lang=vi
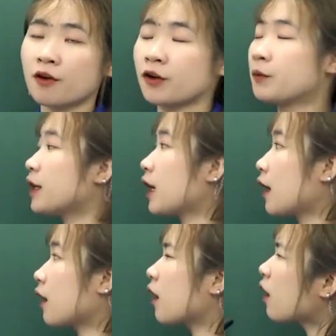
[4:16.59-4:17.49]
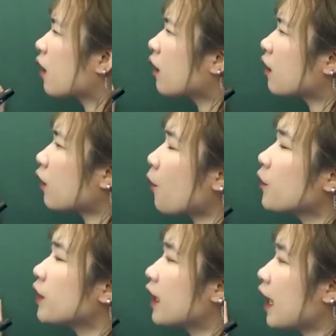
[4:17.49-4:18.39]
communica-
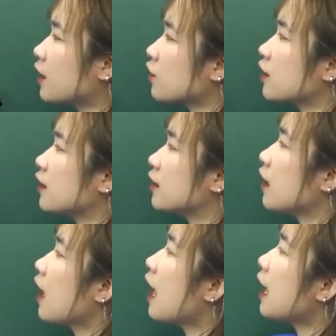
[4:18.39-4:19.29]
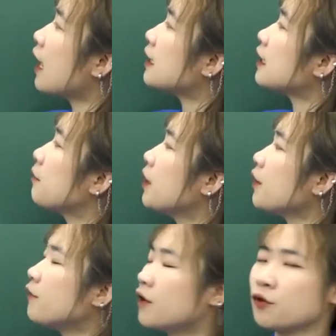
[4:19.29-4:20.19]
communication là chỉ biết
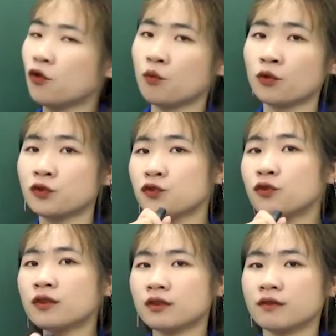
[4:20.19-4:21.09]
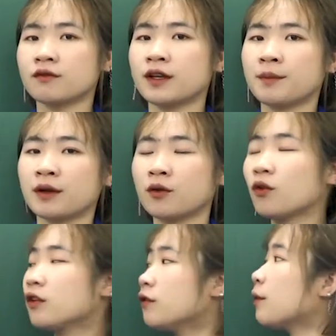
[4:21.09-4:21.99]
vừa đủ một chút về mặt
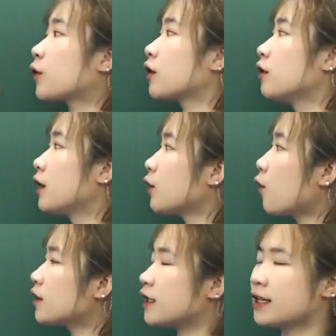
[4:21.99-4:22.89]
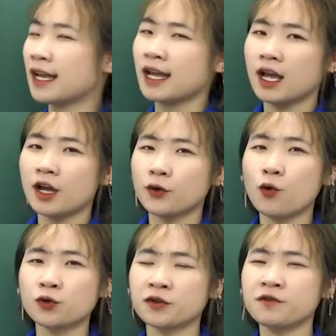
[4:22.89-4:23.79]
ngôn ngữ về một từ đấy thôi chỉ để
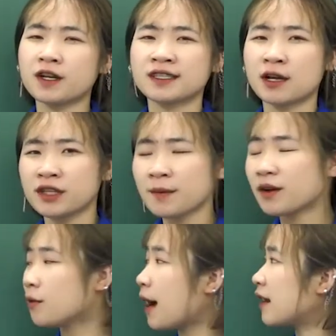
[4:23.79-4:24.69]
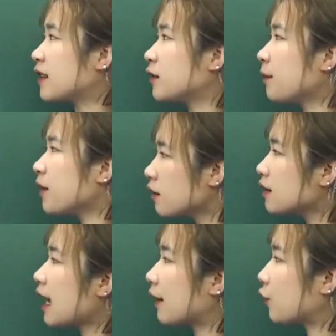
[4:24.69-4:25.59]
đủ cho việc giao tiếp cơ bản giao tiếp đơn
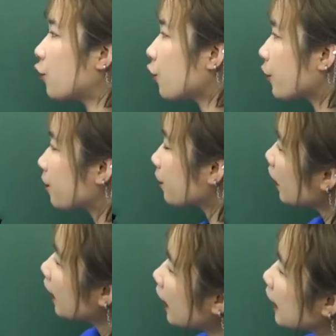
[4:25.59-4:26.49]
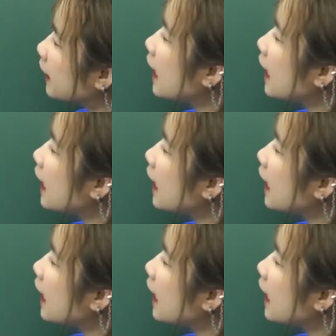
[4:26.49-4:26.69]
giản thôi ý